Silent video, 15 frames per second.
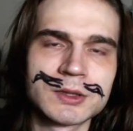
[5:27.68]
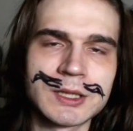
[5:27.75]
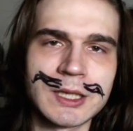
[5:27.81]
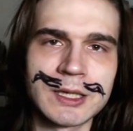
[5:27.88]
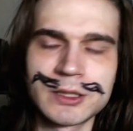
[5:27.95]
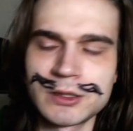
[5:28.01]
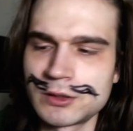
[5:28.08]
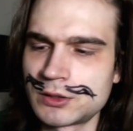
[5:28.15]

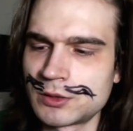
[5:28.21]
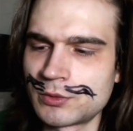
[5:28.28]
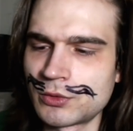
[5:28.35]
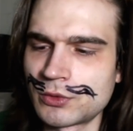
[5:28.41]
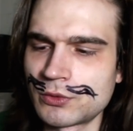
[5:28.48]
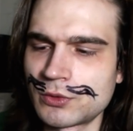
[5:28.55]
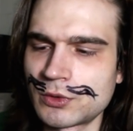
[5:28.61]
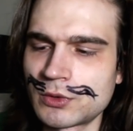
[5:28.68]
sali, gdzie
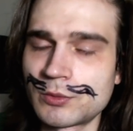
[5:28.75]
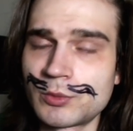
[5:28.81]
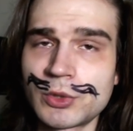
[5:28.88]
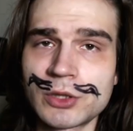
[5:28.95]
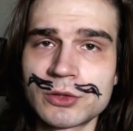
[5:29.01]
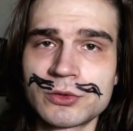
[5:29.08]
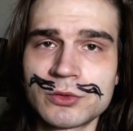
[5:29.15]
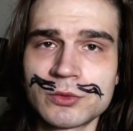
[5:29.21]
było
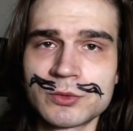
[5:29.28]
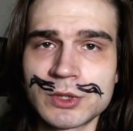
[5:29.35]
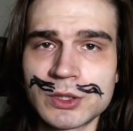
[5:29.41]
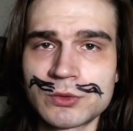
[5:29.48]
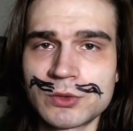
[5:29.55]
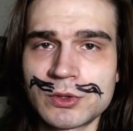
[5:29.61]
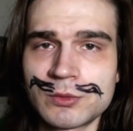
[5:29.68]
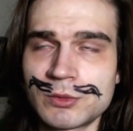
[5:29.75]
podium, na
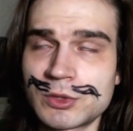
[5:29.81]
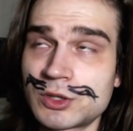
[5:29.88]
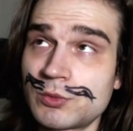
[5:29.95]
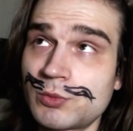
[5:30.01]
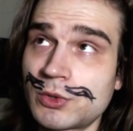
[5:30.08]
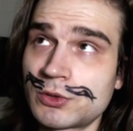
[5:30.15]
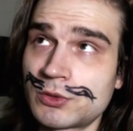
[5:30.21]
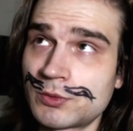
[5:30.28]
którym,
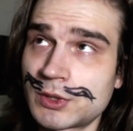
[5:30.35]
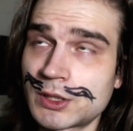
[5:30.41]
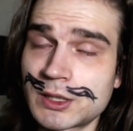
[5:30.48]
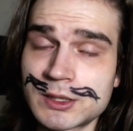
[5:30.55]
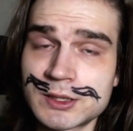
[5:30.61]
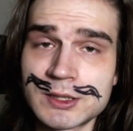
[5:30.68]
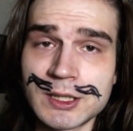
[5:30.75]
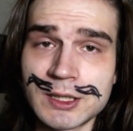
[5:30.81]
znaczy podium,
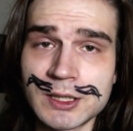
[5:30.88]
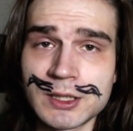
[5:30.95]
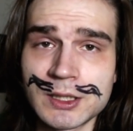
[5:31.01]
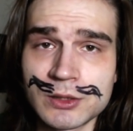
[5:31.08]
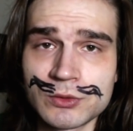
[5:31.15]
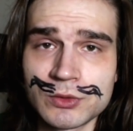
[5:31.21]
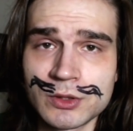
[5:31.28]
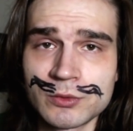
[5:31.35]
taka scena,
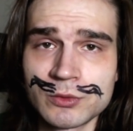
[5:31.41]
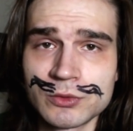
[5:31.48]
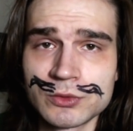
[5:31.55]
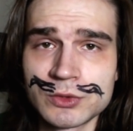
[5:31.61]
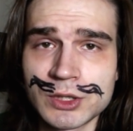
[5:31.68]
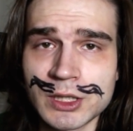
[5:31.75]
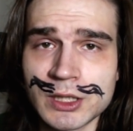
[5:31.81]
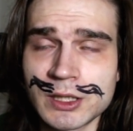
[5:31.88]
na którym
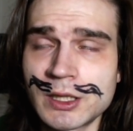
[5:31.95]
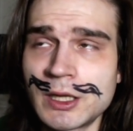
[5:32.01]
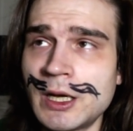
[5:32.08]
ludzie